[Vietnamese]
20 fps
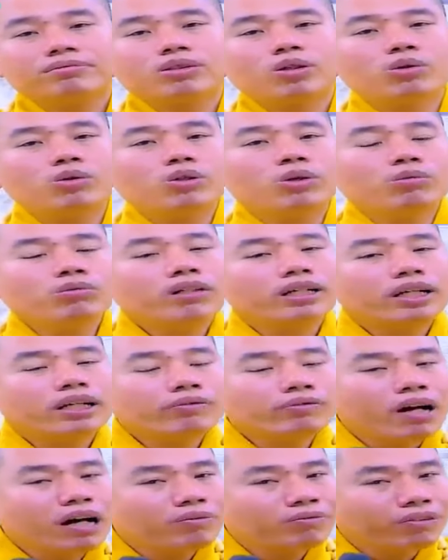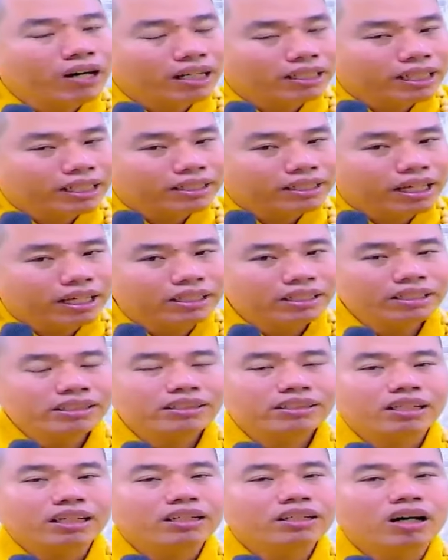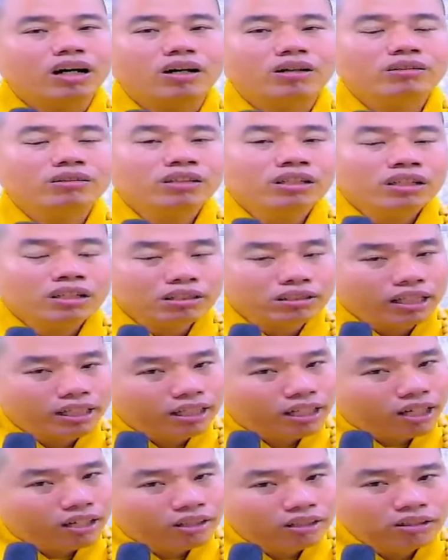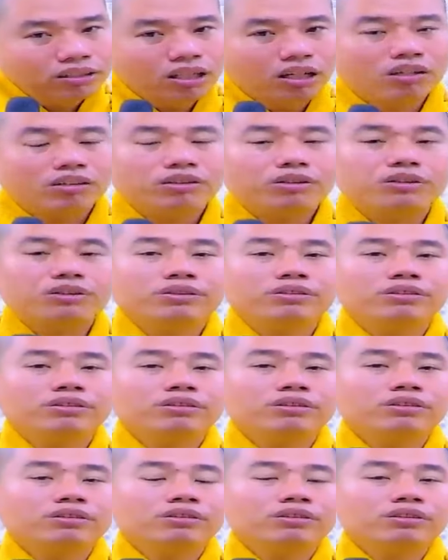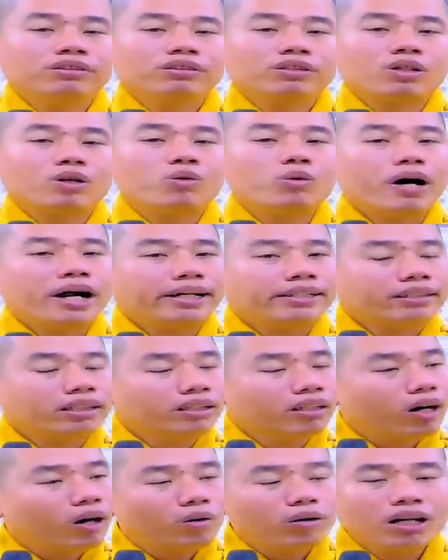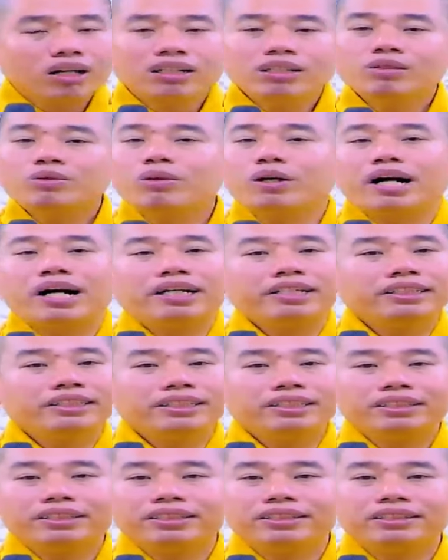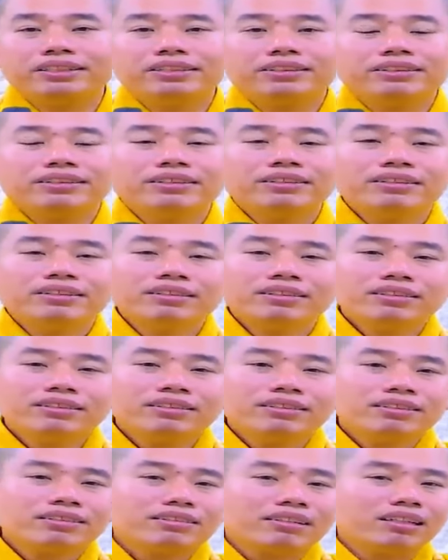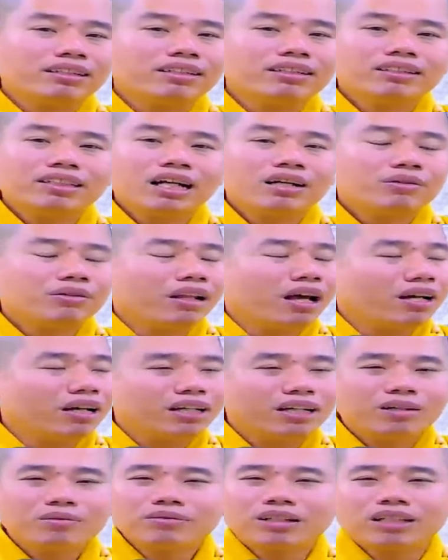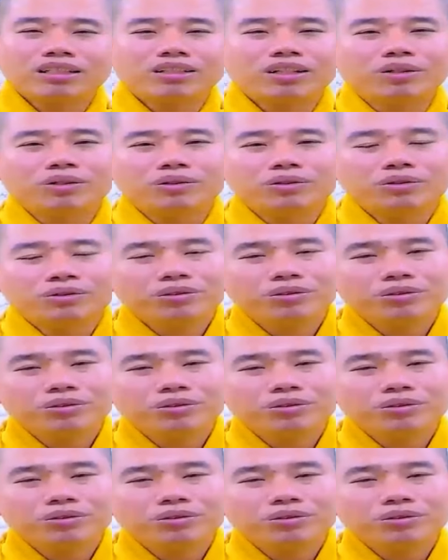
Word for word: tu đúng như cái pháp phật đã chỉ tịnh độ vậy là hướng nội còn ngoài tịnh độ là hướng ngoại tại vì sao đời này không thành tựu